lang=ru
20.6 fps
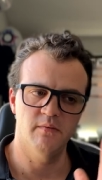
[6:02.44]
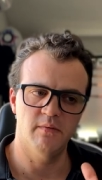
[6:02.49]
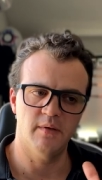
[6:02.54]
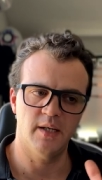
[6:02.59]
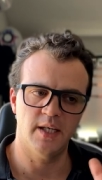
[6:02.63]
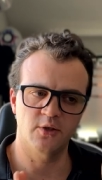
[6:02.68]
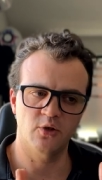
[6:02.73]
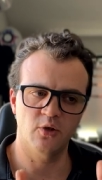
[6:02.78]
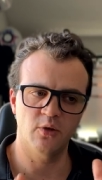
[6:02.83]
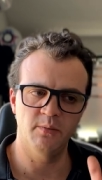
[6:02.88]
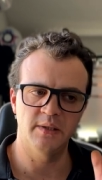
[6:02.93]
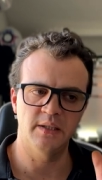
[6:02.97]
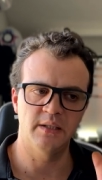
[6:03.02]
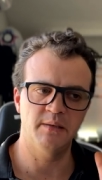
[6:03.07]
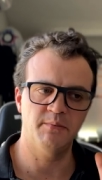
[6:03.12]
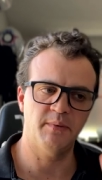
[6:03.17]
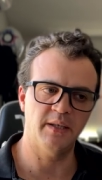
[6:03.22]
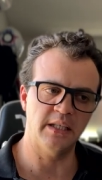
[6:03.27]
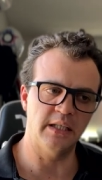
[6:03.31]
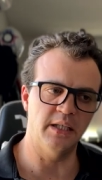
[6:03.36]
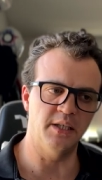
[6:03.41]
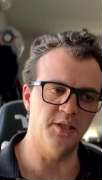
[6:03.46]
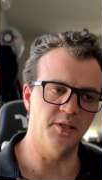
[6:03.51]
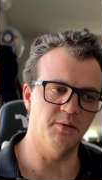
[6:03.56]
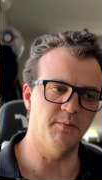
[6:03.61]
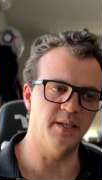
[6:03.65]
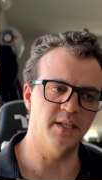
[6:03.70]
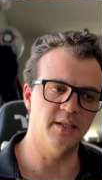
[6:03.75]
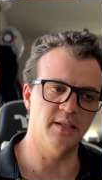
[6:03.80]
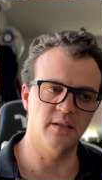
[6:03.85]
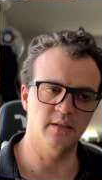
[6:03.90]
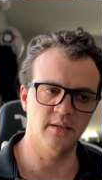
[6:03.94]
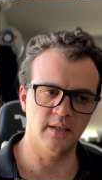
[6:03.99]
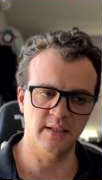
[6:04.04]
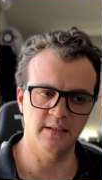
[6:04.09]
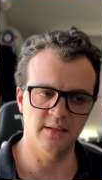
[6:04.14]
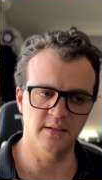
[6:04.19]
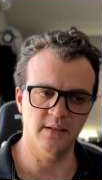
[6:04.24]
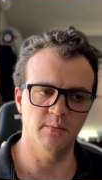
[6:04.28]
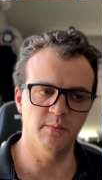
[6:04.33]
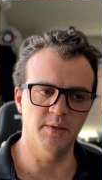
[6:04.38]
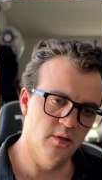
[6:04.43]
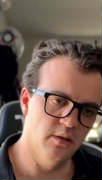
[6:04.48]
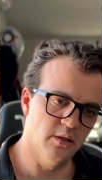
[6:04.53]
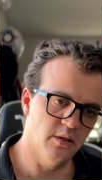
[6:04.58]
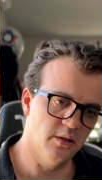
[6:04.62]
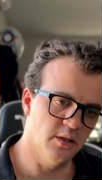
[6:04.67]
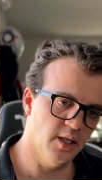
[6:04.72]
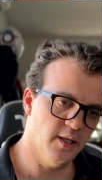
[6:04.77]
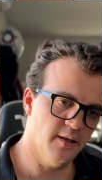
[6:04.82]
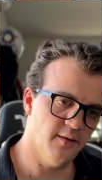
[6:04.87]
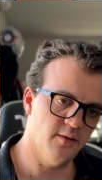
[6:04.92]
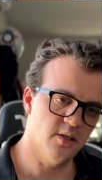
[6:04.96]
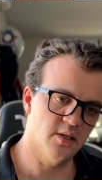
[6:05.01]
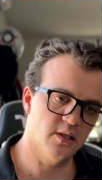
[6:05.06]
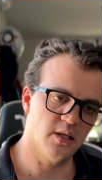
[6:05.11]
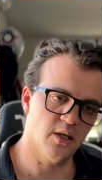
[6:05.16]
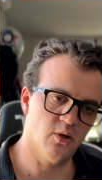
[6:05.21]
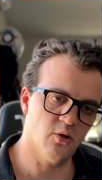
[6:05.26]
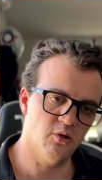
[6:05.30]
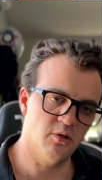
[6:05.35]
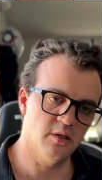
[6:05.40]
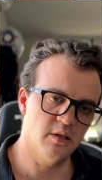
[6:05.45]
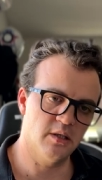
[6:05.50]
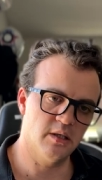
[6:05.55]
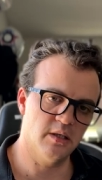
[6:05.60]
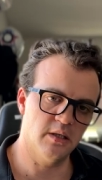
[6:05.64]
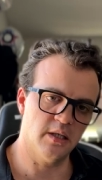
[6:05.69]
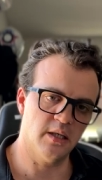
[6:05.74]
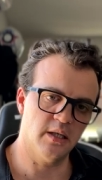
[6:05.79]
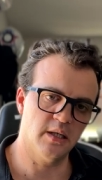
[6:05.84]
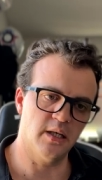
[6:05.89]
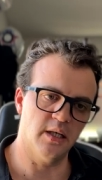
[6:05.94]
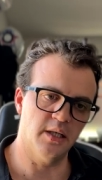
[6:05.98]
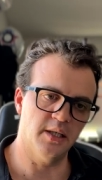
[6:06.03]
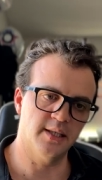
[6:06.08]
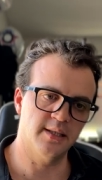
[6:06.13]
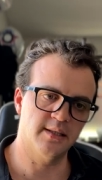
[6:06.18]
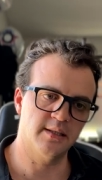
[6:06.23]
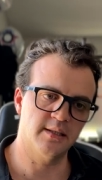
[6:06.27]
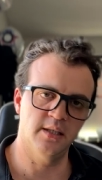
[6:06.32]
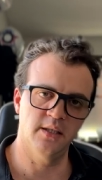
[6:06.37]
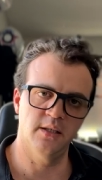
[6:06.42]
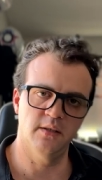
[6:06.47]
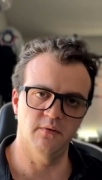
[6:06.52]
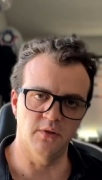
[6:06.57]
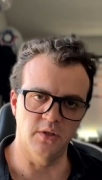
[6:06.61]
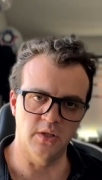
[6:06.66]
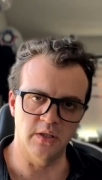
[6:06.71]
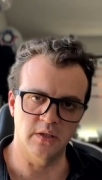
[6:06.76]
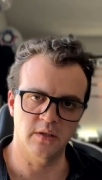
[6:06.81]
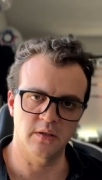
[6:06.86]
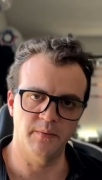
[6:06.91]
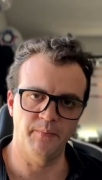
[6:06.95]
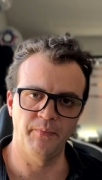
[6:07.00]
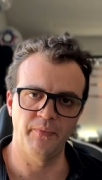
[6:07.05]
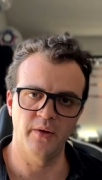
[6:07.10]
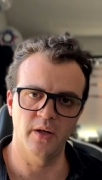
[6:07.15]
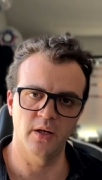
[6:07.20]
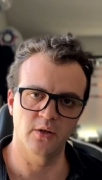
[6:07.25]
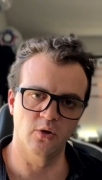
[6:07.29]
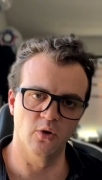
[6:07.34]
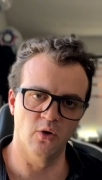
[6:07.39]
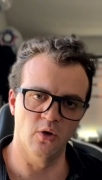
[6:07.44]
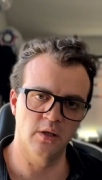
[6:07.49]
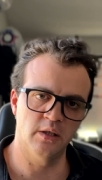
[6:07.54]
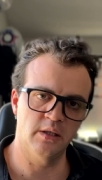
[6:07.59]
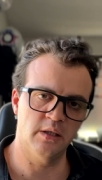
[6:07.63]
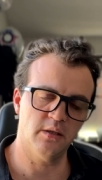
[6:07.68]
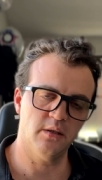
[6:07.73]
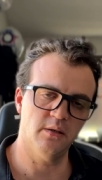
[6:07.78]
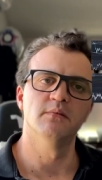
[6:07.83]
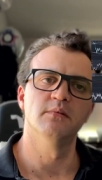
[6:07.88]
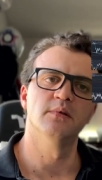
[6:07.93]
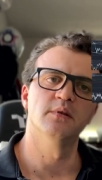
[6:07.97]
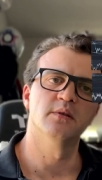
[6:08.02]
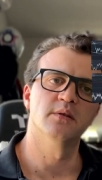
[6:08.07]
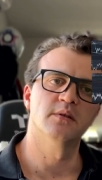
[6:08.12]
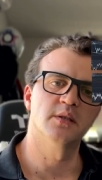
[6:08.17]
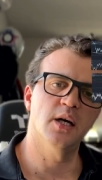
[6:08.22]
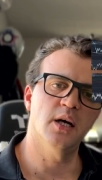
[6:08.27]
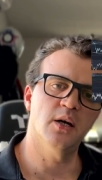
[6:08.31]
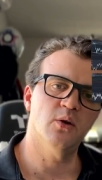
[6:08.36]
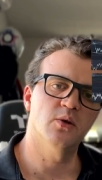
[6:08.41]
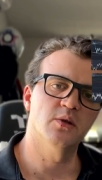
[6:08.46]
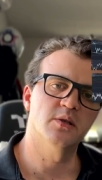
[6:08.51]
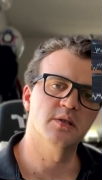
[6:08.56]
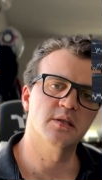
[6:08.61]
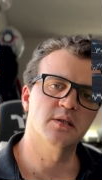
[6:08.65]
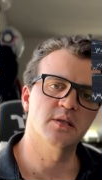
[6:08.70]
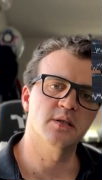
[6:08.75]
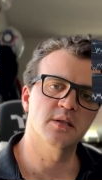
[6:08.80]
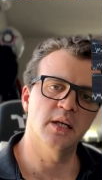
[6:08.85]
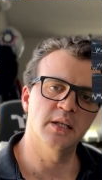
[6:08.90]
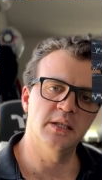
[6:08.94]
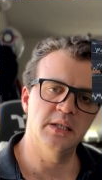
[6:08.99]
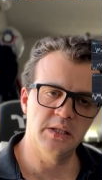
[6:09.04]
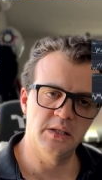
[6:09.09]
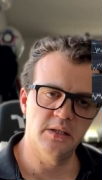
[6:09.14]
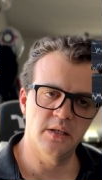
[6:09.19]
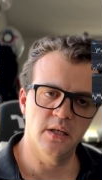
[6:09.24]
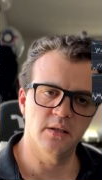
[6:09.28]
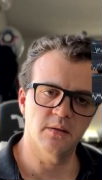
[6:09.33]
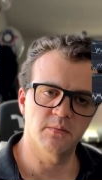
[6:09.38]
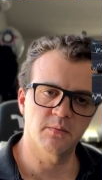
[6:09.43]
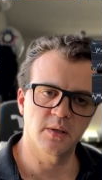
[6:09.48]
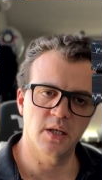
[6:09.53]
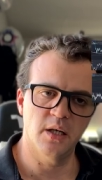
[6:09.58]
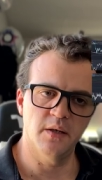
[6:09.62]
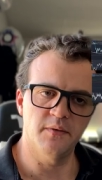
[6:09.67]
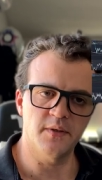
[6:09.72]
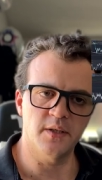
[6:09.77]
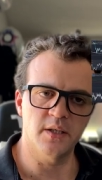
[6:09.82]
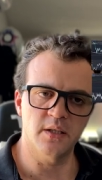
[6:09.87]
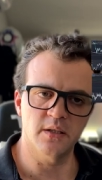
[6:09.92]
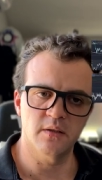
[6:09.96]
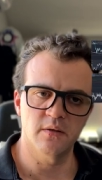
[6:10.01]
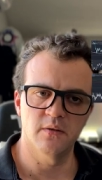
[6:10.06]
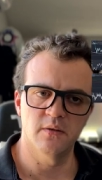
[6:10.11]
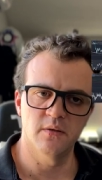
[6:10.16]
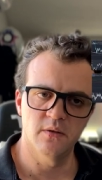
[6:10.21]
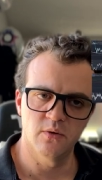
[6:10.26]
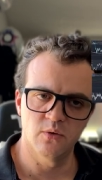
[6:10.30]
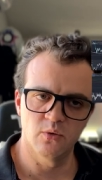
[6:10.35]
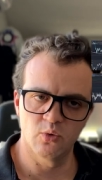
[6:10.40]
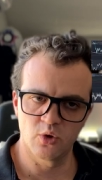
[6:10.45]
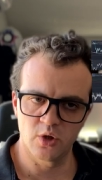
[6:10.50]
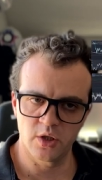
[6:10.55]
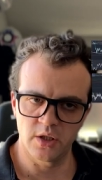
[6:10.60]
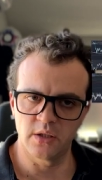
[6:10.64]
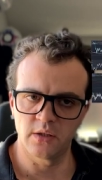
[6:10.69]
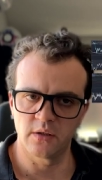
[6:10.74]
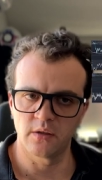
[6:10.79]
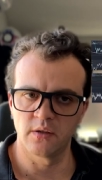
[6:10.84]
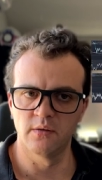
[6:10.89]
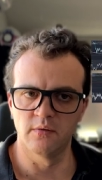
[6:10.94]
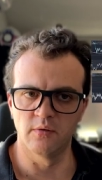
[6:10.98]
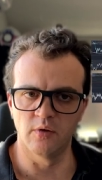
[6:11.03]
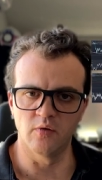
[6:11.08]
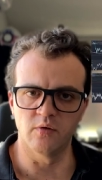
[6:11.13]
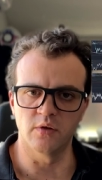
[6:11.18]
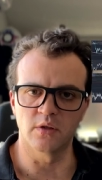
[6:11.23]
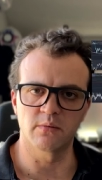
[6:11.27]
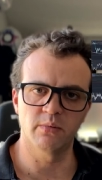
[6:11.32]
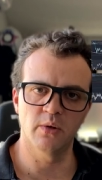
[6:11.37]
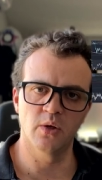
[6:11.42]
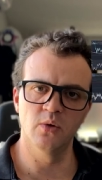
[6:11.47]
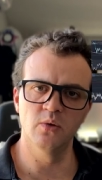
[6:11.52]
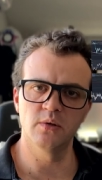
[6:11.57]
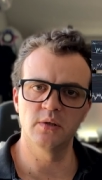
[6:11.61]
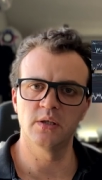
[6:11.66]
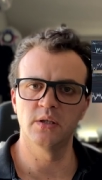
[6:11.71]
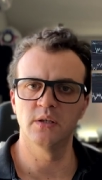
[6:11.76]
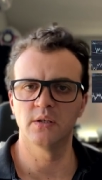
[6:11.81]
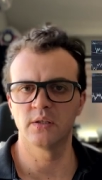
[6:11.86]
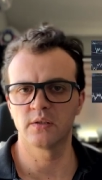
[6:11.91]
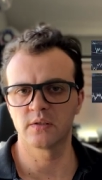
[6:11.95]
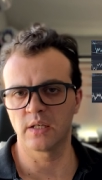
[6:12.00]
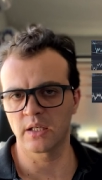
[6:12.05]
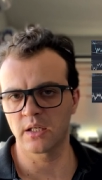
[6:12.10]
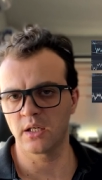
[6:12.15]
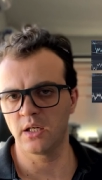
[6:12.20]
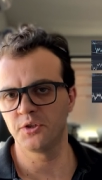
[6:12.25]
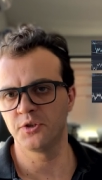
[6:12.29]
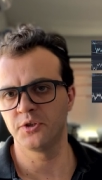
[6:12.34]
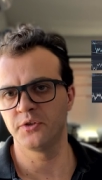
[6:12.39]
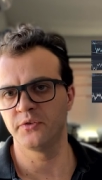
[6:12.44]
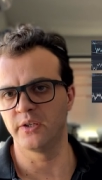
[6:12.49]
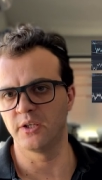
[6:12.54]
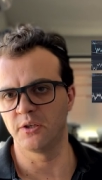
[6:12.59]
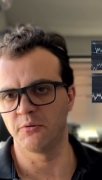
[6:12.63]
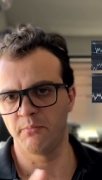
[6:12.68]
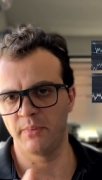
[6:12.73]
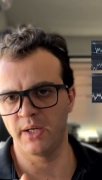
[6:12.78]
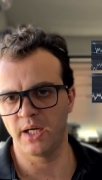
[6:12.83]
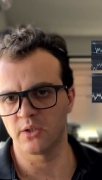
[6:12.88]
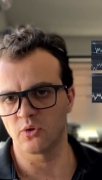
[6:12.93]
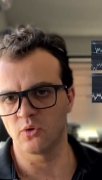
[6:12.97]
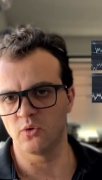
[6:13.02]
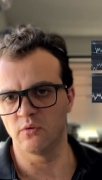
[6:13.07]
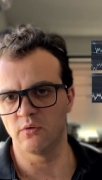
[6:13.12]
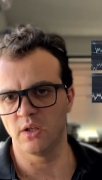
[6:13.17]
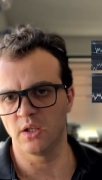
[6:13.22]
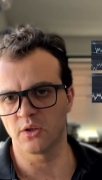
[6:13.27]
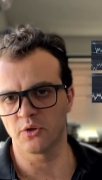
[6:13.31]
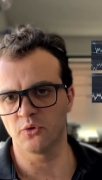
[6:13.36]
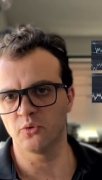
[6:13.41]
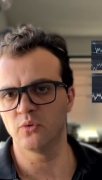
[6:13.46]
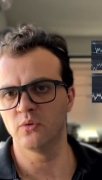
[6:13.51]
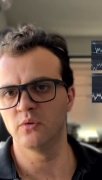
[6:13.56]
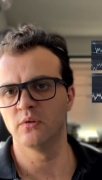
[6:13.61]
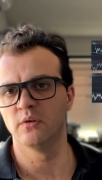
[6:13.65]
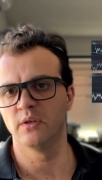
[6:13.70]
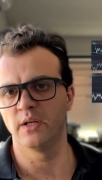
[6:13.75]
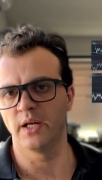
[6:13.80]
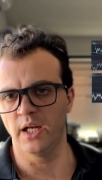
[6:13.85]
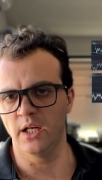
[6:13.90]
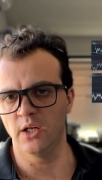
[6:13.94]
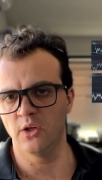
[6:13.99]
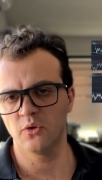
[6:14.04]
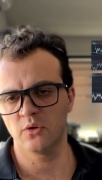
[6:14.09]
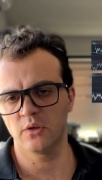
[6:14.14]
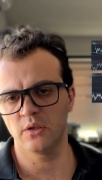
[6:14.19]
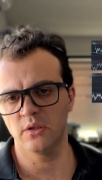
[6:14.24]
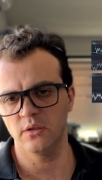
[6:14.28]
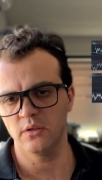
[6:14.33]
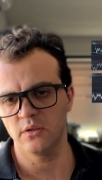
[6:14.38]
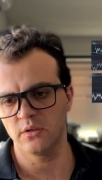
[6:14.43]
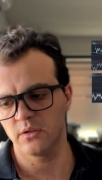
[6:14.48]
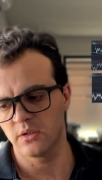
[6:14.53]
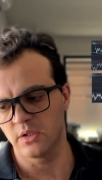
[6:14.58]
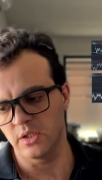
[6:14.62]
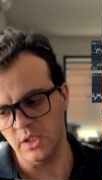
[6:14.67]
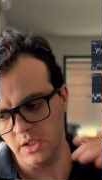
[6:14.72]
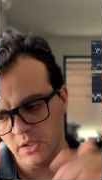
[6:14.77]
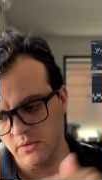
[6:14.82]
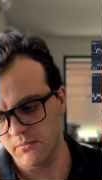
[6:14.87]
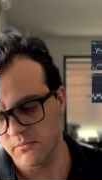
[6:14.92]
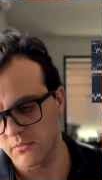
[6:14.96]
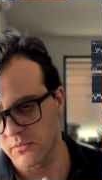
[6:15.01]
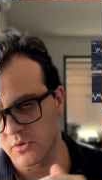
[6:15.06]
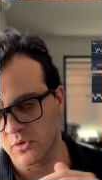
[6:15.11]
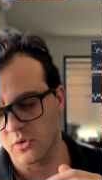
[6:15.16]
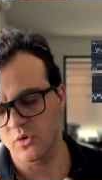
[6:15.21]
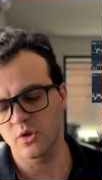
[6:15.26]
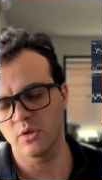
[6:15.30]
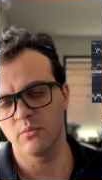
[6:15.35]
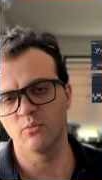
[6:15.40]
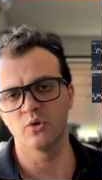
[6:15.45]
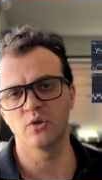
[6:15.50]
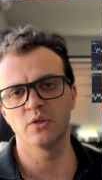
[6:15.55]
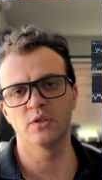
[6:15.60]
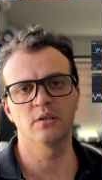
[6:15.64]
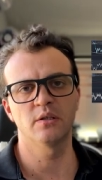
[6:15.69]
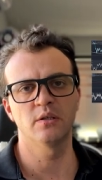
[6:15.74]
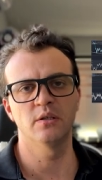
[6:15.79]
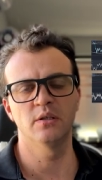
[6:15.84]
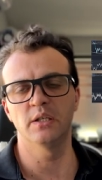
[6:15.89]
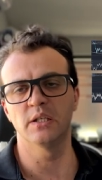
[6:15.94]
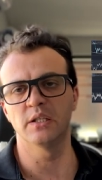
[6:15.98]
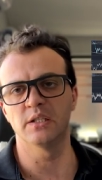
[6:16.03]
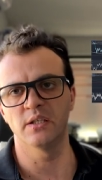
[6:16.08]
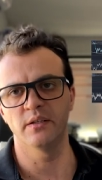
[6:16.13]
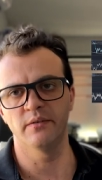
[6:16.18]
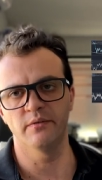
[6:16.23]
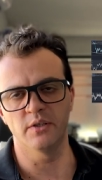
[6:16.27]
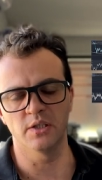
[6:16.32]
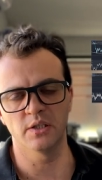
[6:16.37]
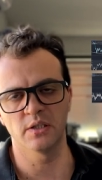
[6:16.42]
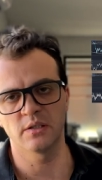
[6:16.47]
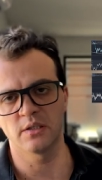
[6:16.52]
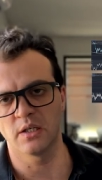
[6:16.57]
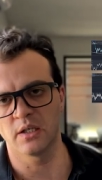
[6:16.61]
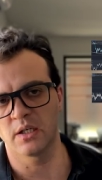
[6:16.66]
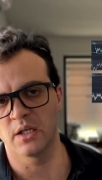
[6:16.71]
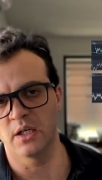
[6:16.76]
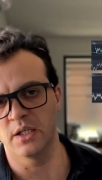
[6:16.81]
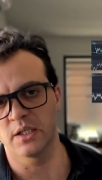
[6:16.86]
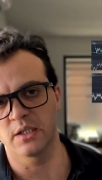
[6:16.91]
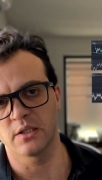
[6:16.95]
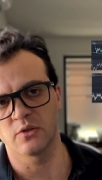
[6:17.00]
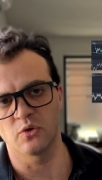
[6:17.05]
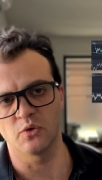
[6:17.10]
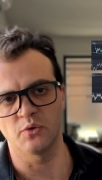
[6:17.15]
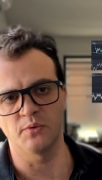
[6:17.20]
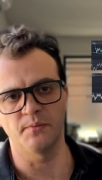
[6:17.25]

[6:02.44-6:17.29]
Особенно последний месяц, октябрь. Нефть находится на коррекции вниз. Доллар находится на недельном графике уже в overbought, заканчивая пятую волну эллиота, и тоже будет идти вниз на коррекцию